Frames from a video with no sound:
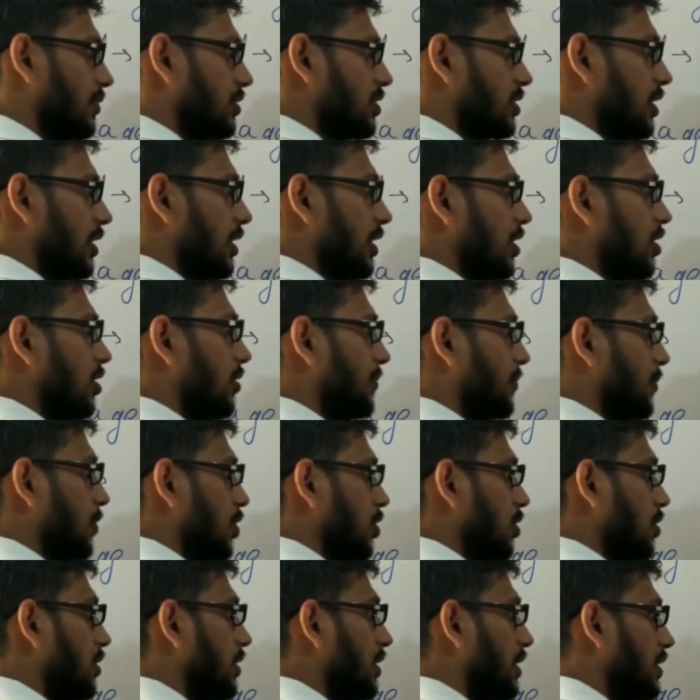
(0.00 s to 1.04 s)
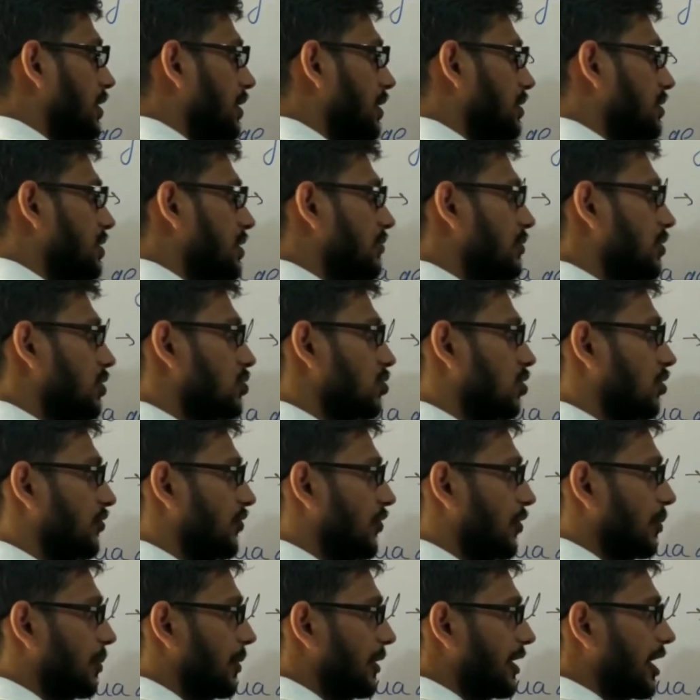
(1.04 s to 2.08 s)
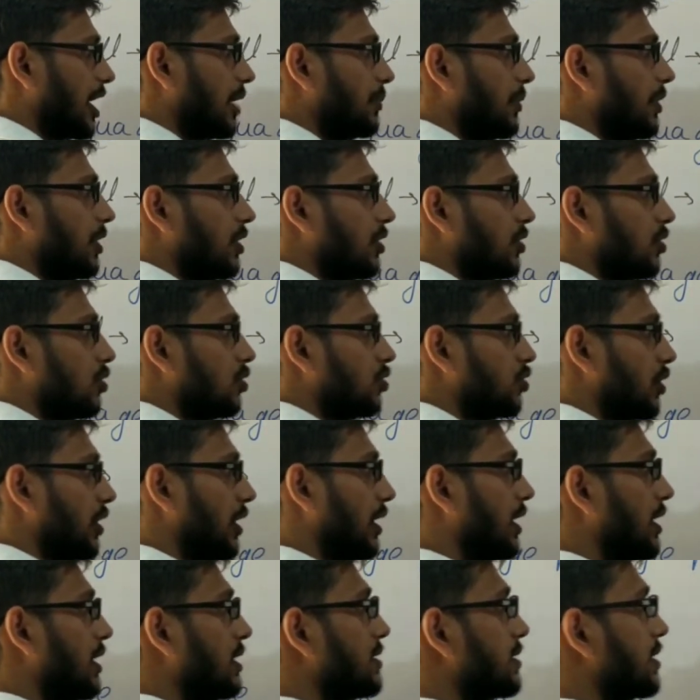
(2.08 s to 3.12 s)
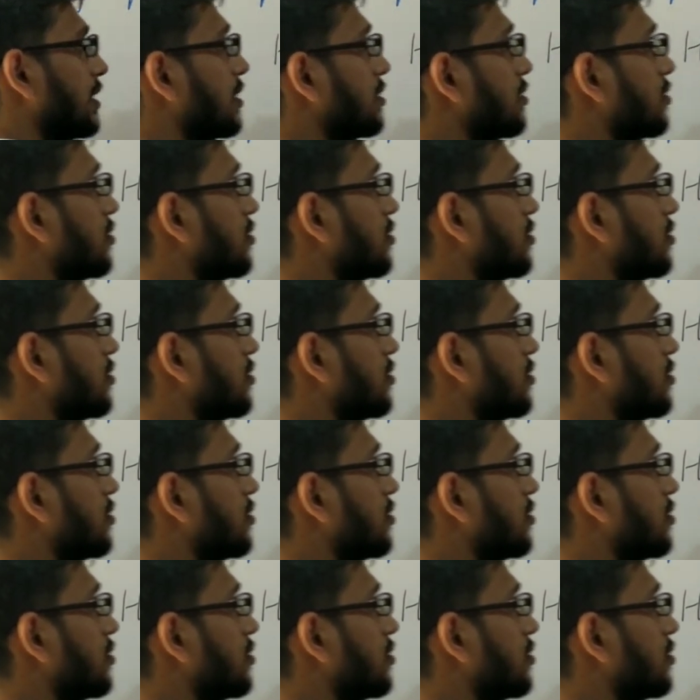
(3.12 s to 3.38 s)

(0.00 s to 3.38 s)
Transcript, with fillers: भी चले जाओ आप या किसी भी सॉफ्टवेयर पर टाइपिंग करो तो इंग्लिश का